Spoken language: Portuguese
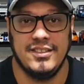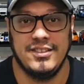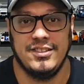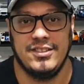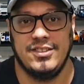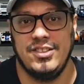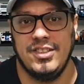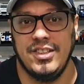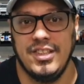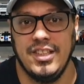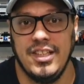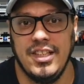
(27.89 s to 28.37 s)

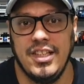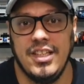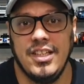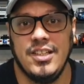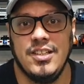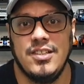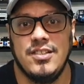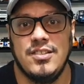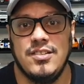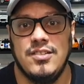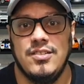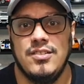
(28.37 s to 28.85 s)

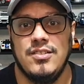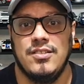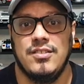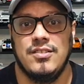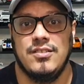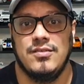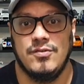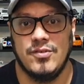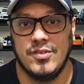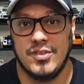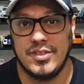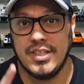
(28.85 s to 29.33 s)
de
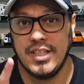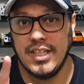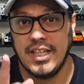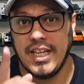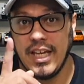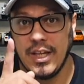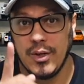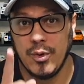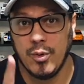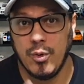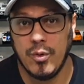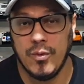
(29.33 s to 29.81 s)
você
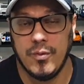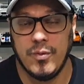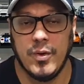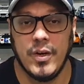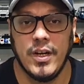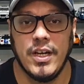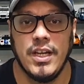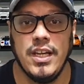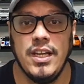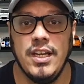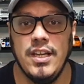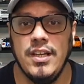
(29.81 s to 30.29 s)
que é novo
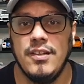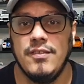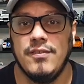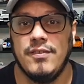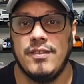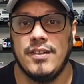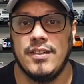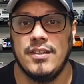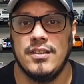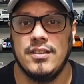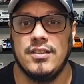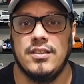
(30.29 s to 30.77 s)
aí,
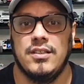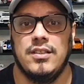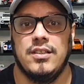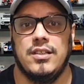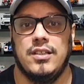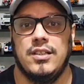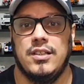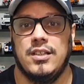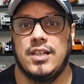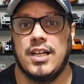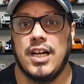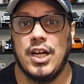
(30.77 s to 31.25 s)

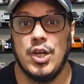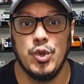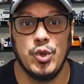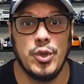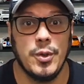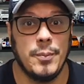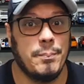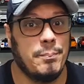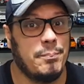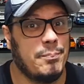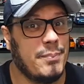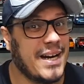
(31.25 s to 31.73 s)
é, caiu
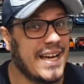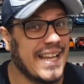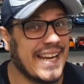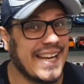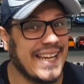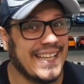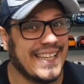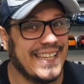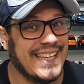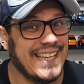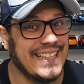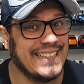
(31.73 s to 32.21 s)
de
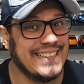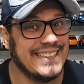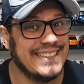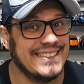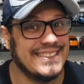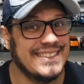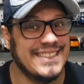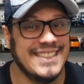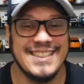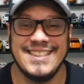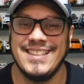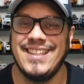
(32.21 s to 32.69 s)

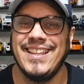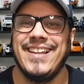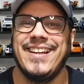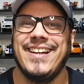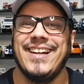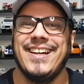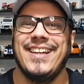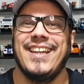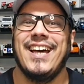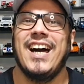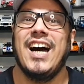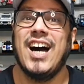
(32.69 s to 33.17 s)
paraquedas nesse
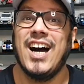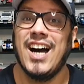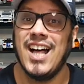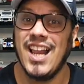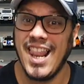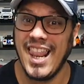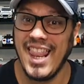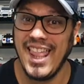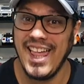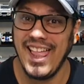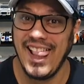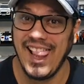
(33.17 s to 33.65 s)

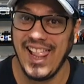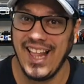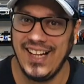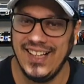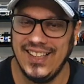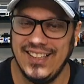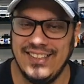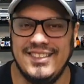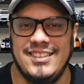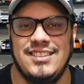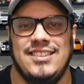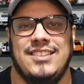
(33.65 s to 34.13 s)
canal, não
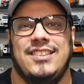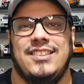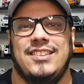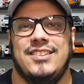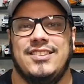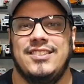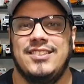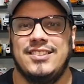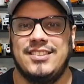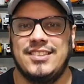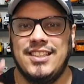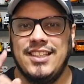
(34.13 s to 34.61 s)

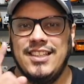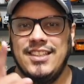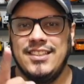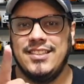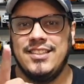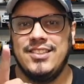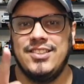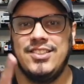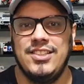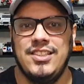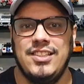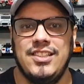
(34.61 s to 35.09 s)

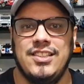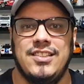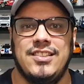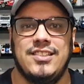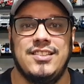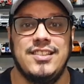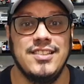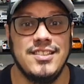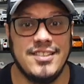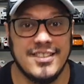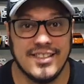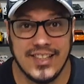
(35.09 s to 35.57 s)
esqueça de
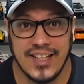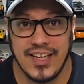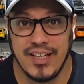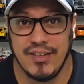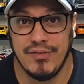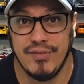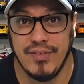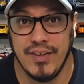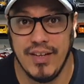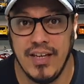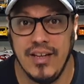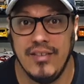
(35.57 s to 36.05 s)
se
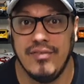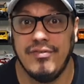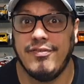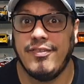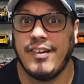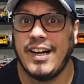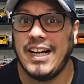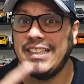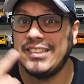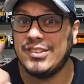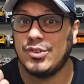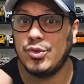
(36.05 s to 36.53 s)
inscrever,
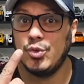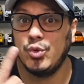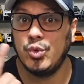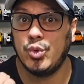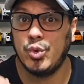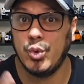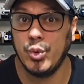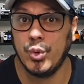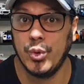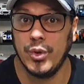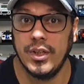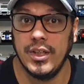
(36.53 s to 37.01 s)
faça um
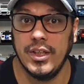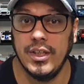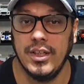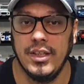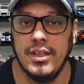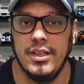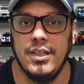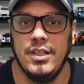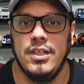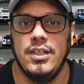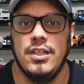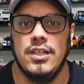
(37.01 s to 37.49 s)
tour,
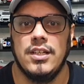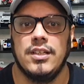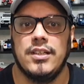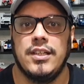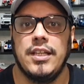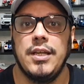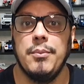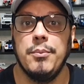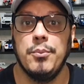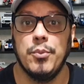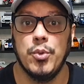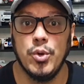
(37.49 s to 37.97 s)

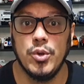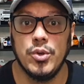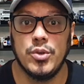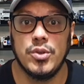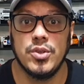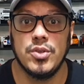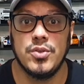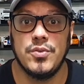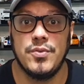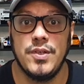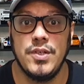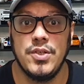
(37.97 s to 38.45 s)
tem
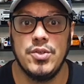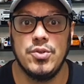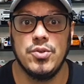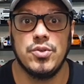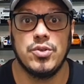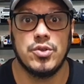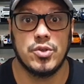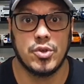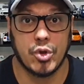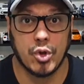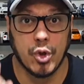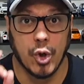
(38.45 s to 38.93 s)
muitos
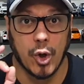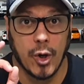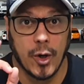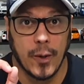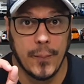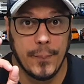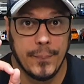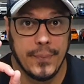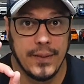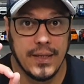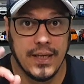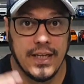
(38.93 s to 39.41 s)
vídeos
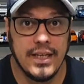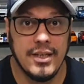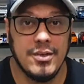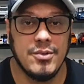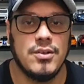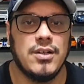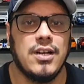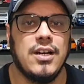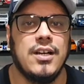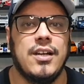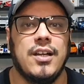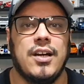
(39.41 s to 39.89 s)
top aí
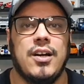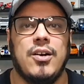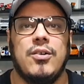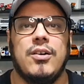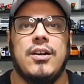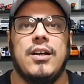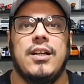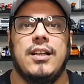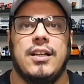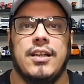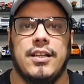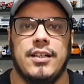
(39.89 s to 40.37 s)
no canal
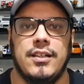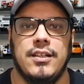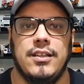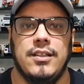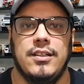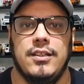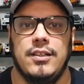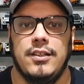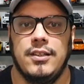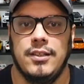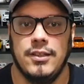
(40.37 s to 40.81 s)
galera.